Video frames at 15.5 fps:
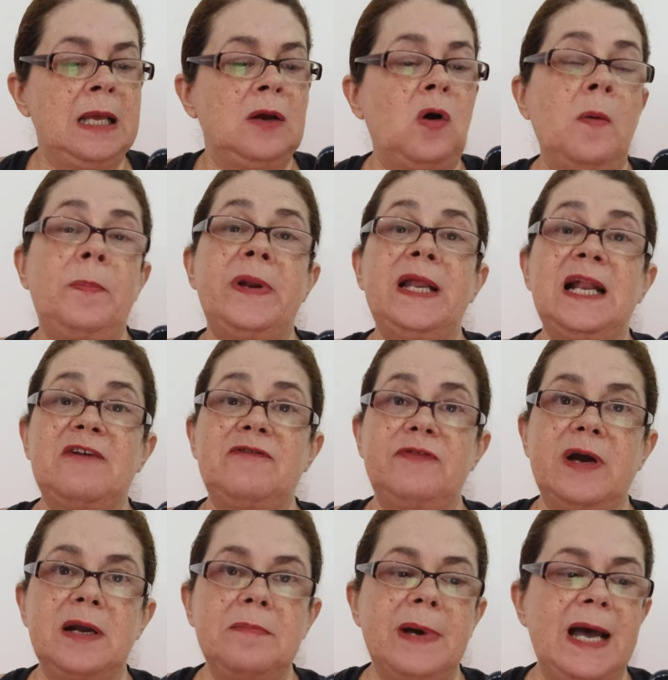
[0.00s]
Comprei na
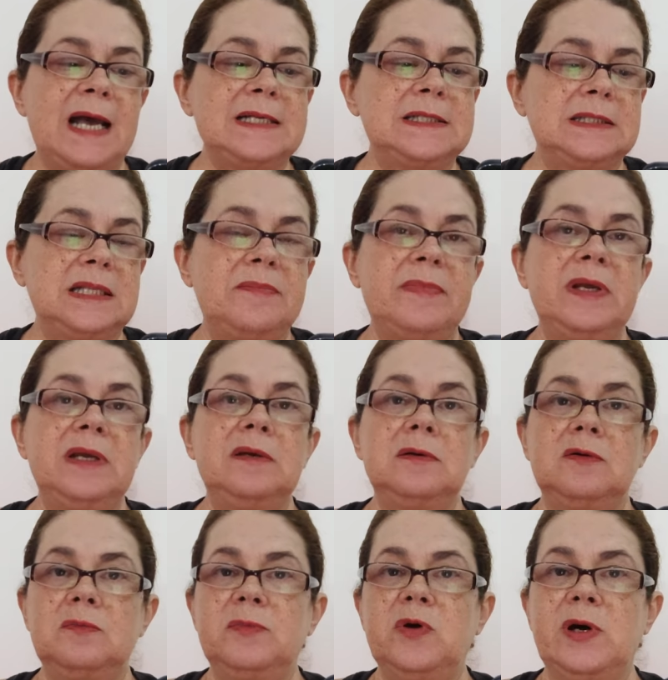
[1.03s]
farmácia também
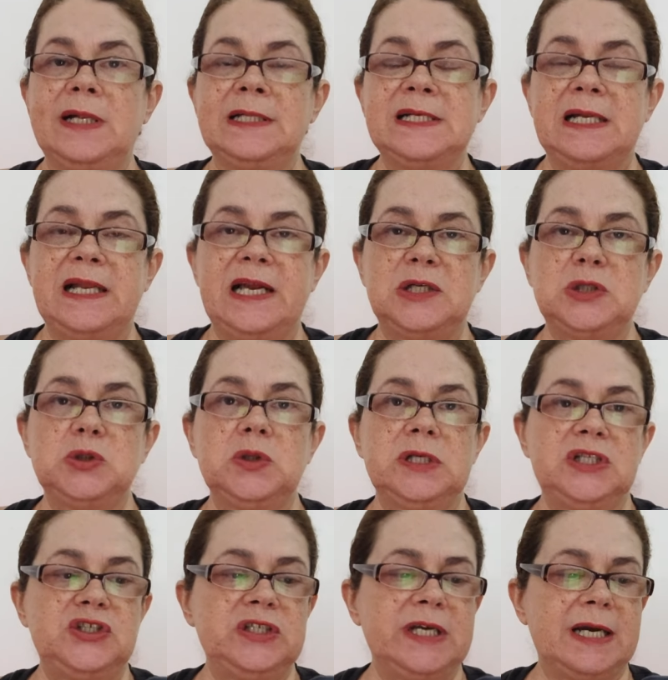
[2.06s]
o meu antialérgico
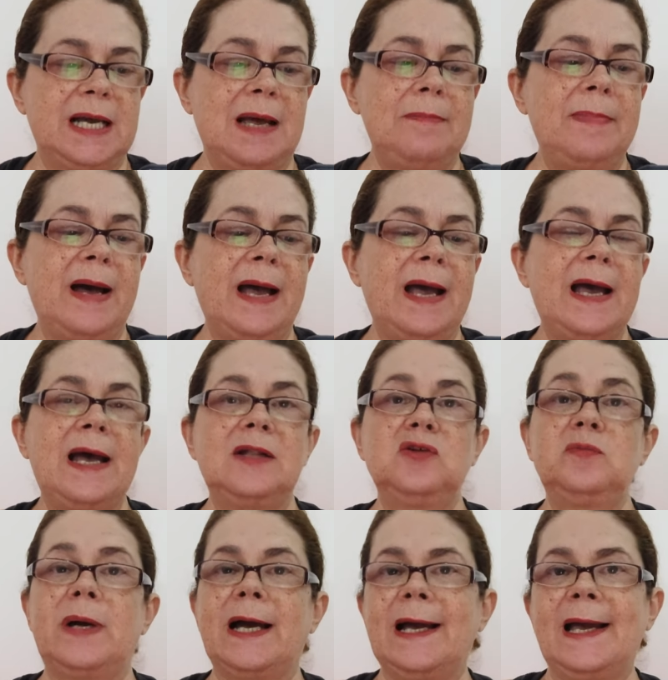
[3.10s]
que tinha
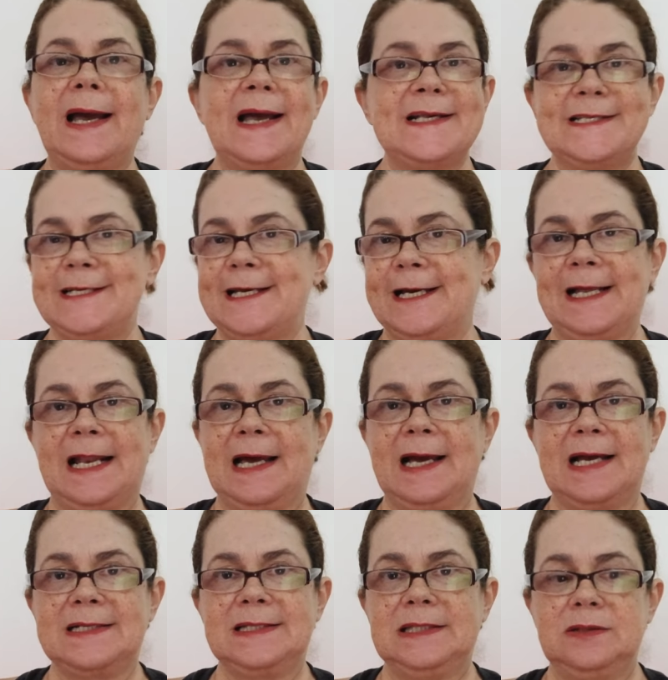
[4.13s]
acabado, uma gase, que é aquela
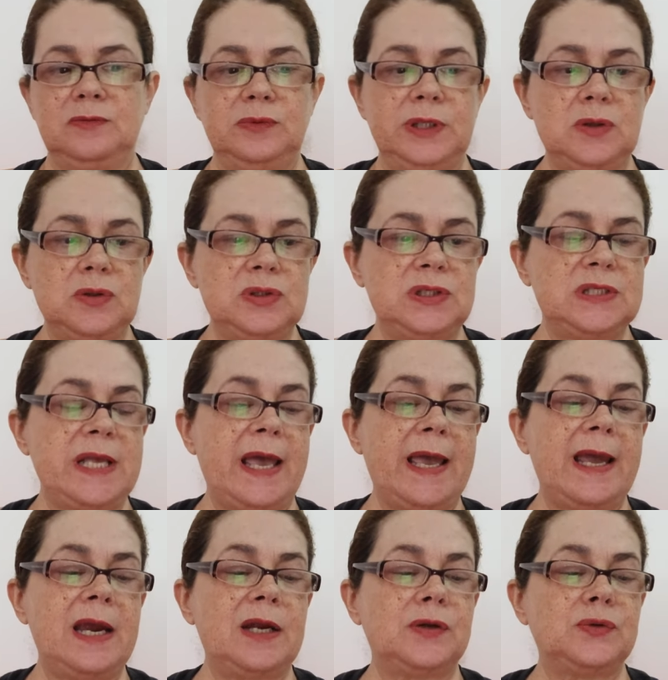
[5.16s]
gase que não deu
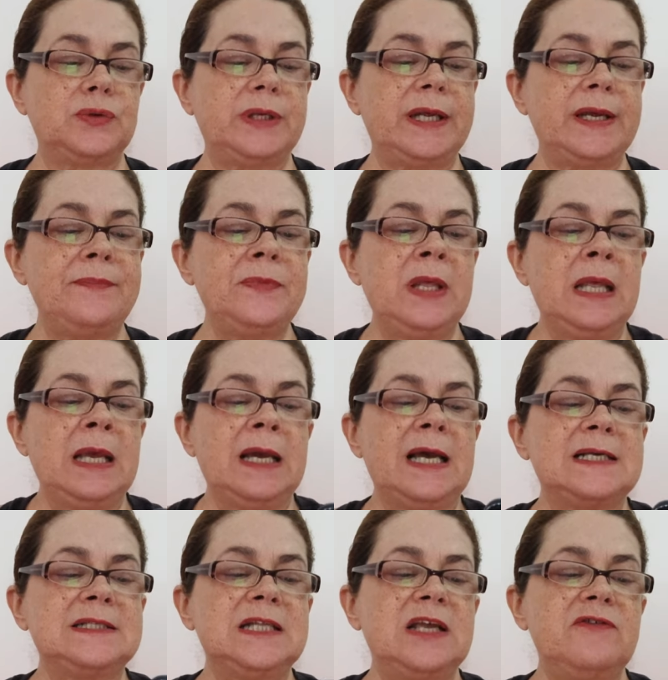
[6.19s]
certo, né?
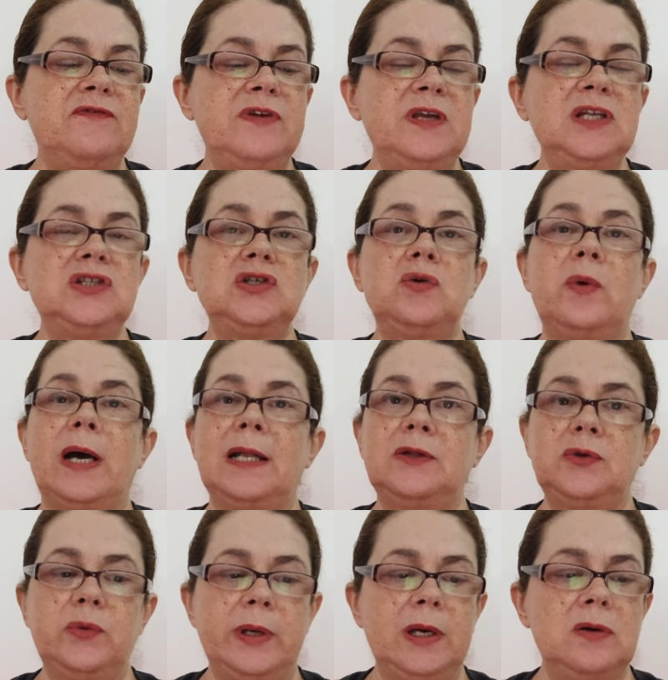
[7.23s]
Gastei
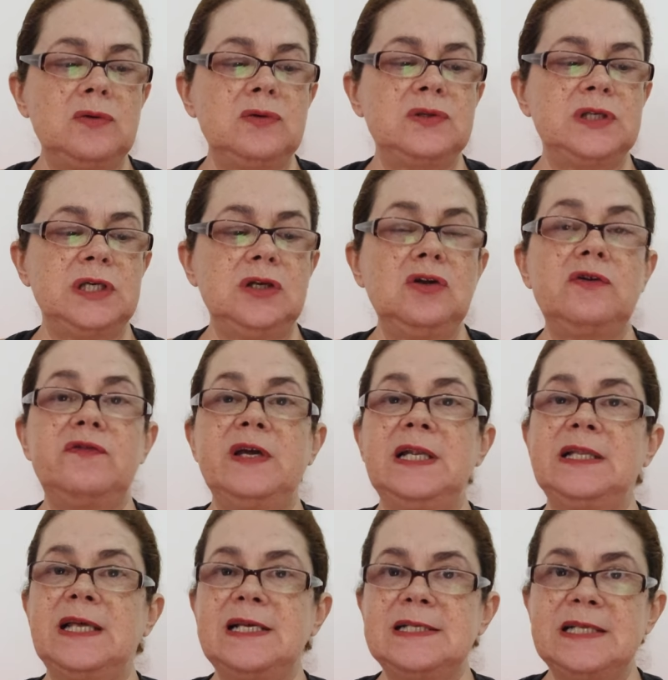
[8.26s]
24 euros e
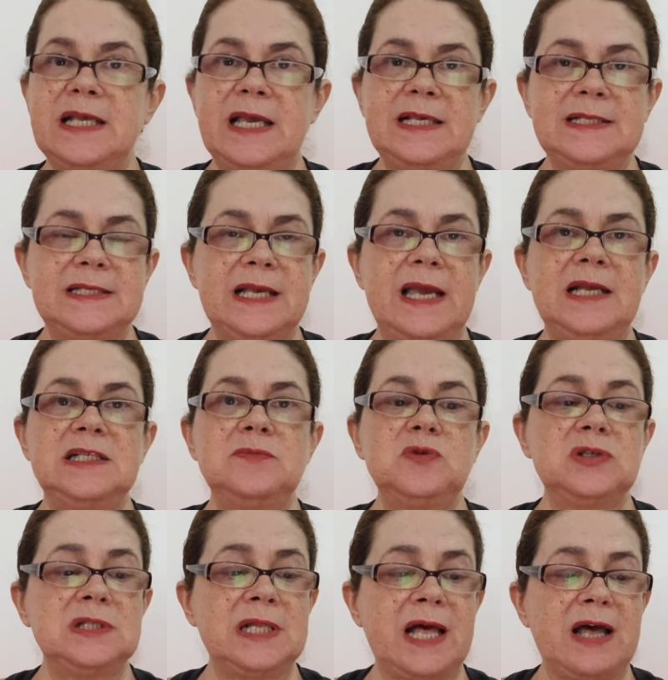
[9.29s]
96
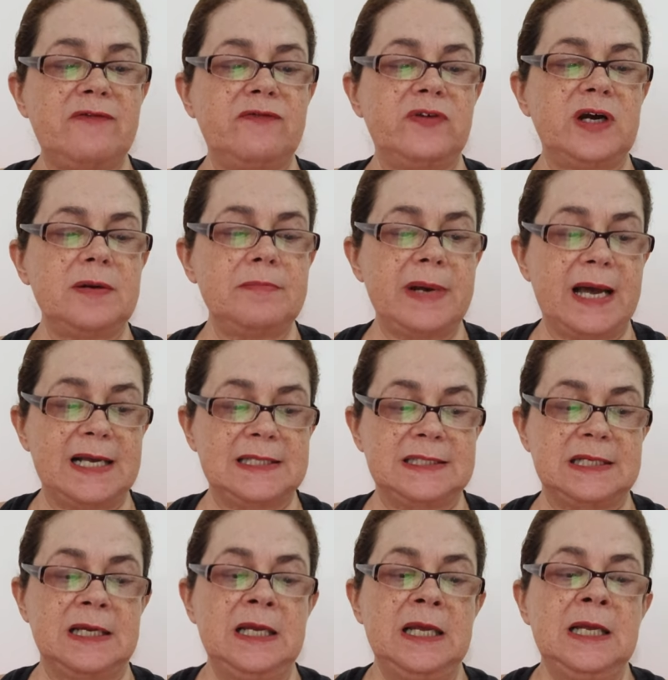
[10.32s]
cêntimos na
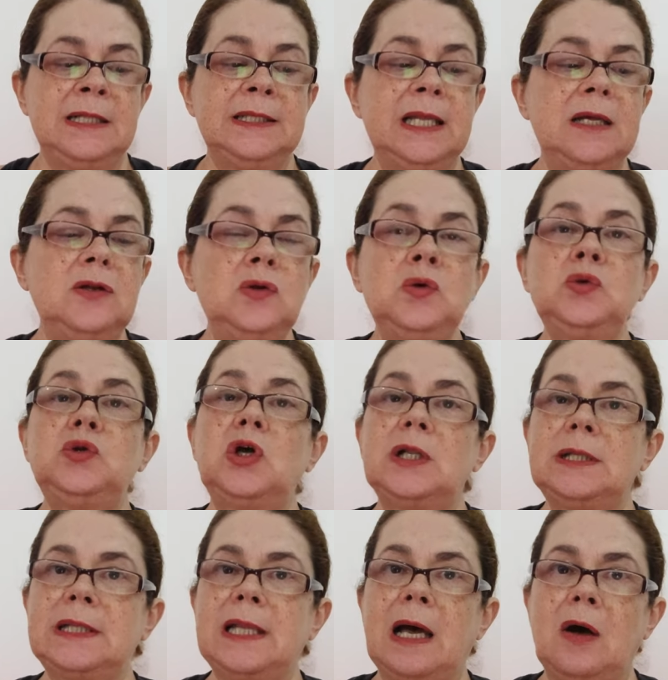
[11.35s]
farmácia, dando um
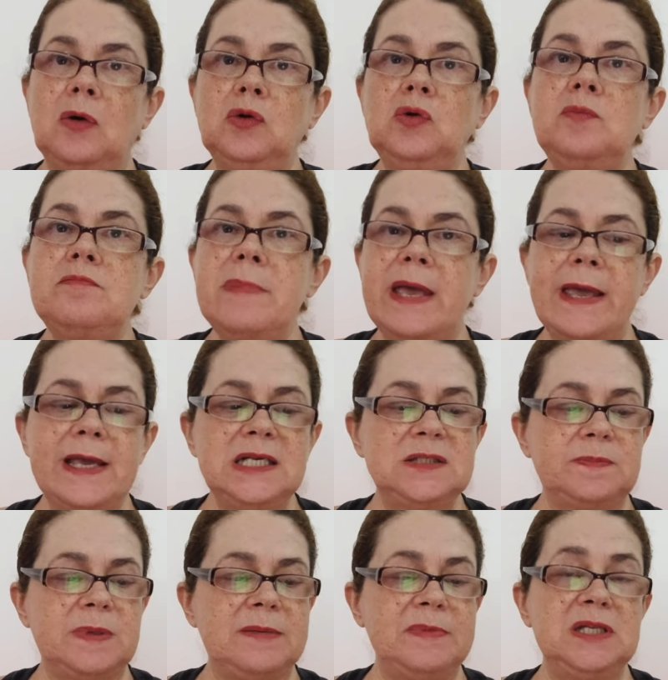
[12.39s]
total no
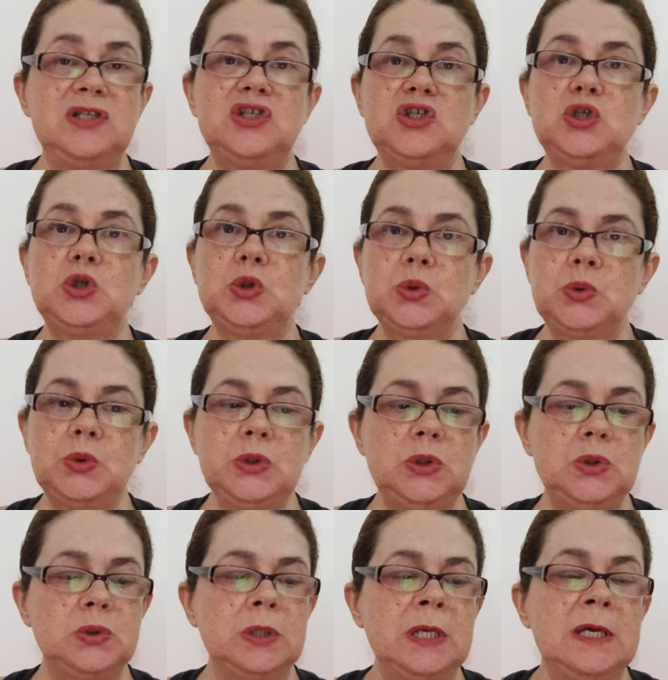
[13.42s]
mês para mim de
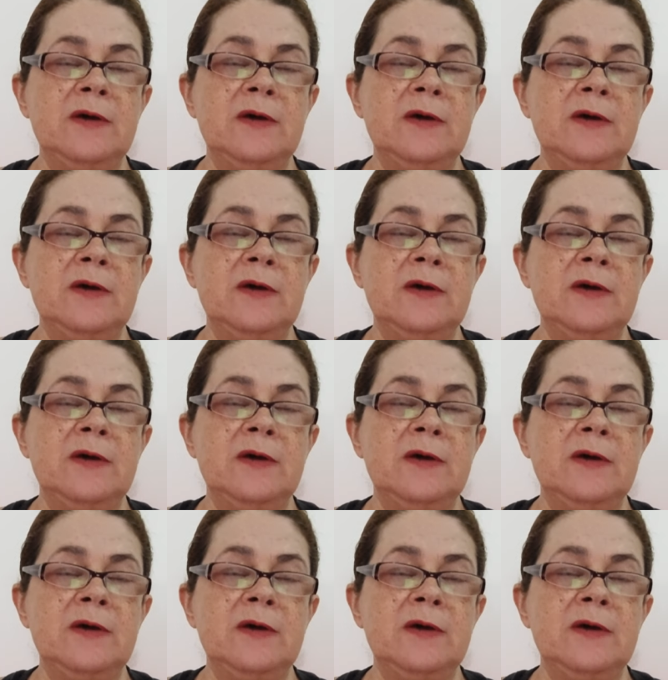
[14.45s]
junho,